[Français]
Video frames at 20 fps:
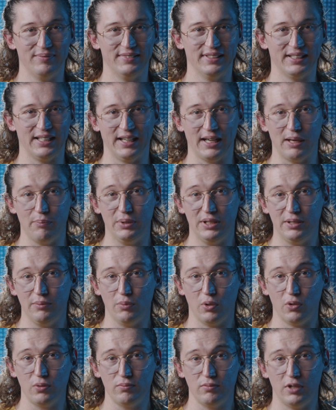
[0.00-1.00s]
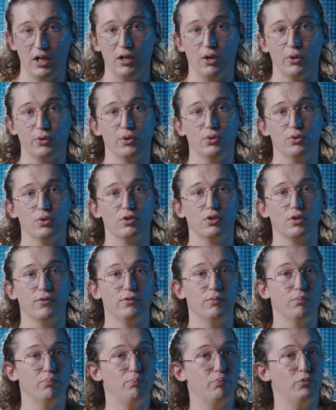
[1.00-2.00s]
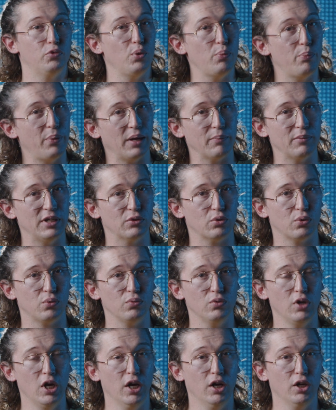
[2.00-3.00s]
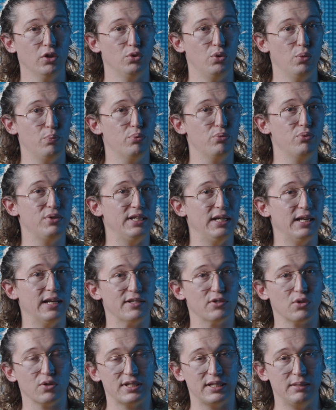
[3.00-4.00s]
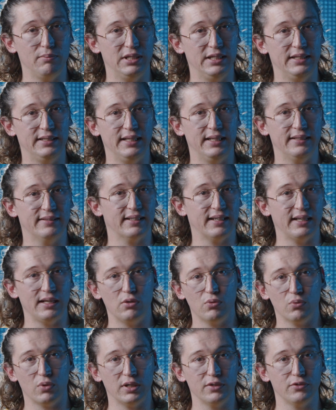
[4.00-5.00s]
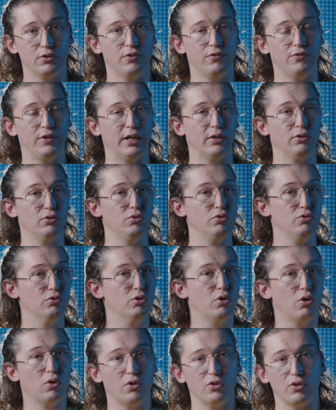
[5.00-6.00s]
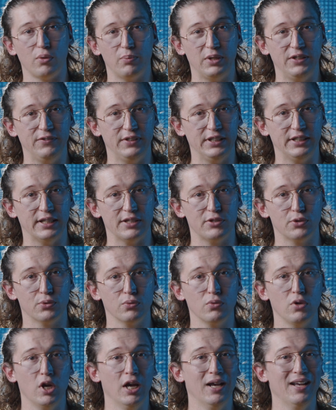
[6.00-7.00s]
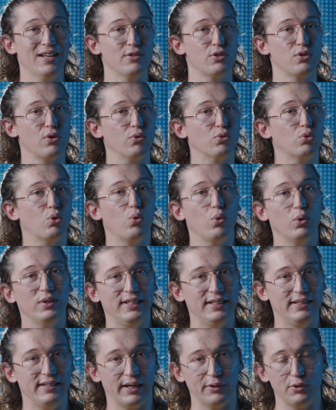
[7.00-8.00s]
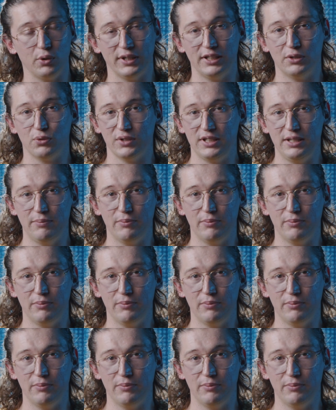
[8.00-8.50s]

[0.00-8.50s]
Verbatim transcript: très rapidement, alors que d'autres te permettront de pousser la sensibilité très loin, de faire une grande amplification sans trop détériorer ton